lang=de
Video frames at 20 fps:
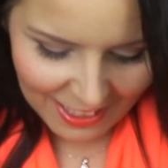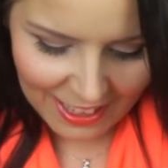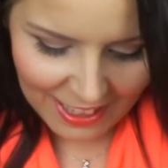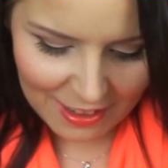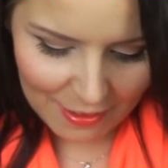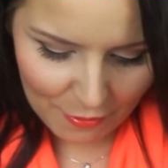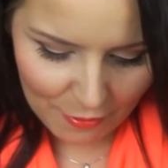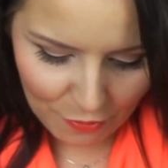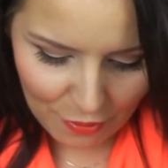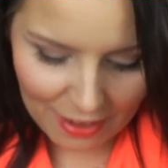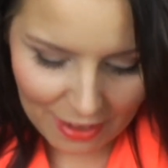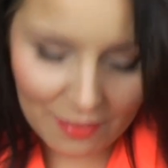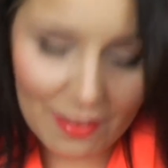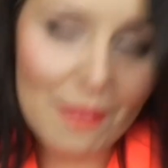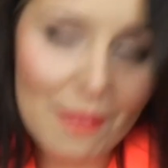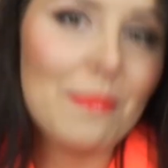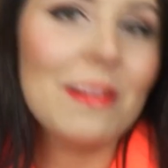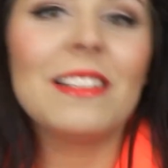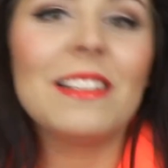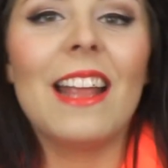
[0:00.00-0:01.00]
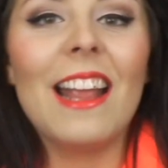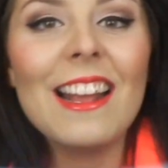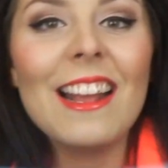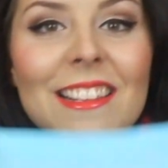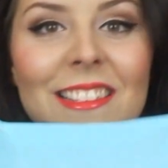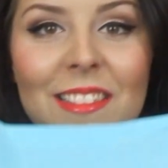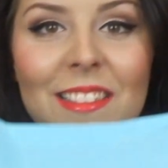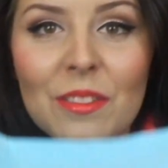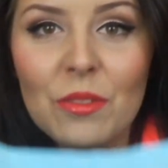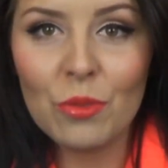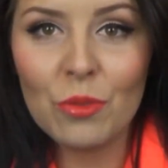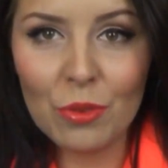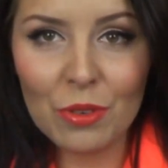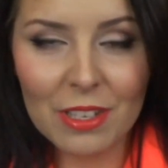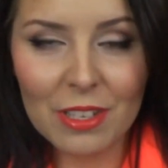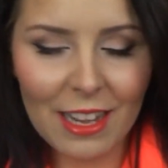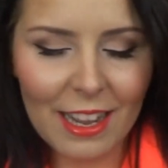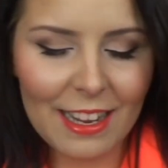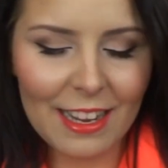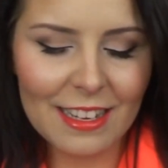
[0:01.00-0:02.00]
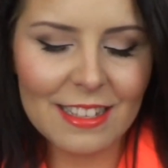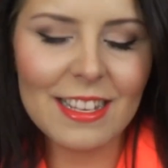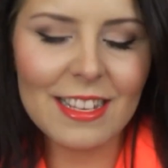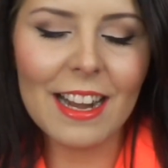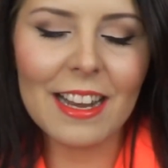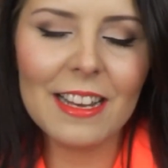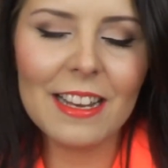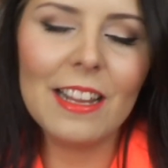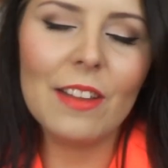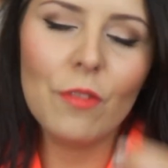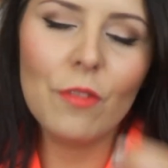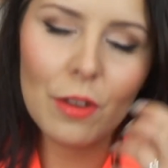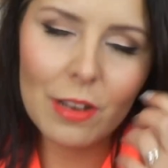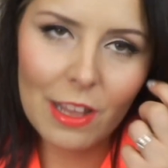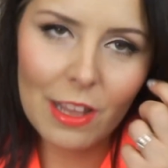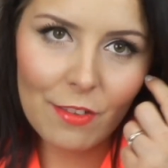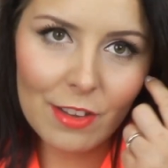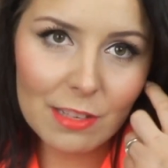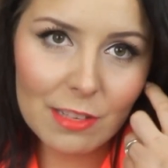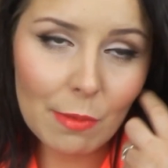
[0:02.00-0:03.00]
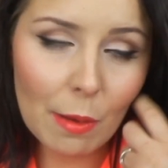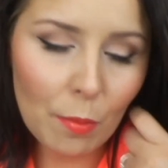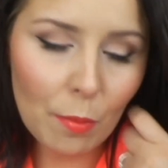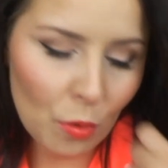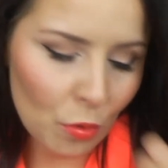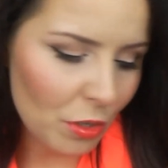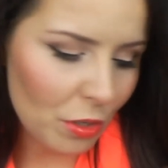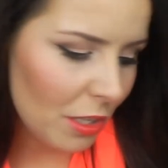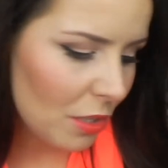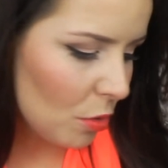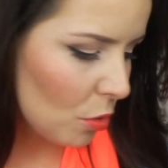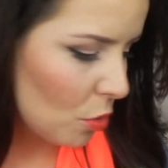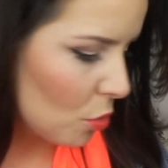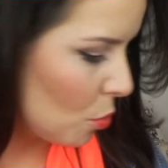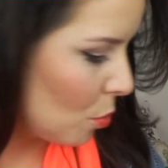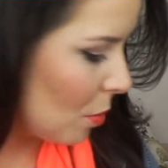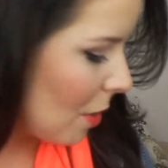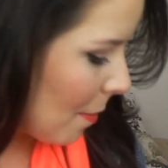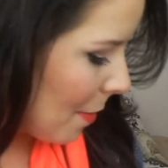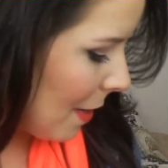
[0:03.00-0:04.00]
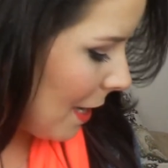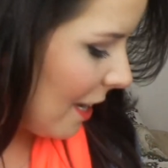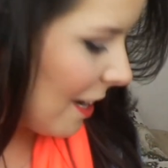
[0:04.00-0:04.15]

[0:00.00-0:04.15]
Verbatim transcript: Äh, fangen wir mit der ersten Tüte an. Es hat nicht wirklich was mit Beauty zu tun, aber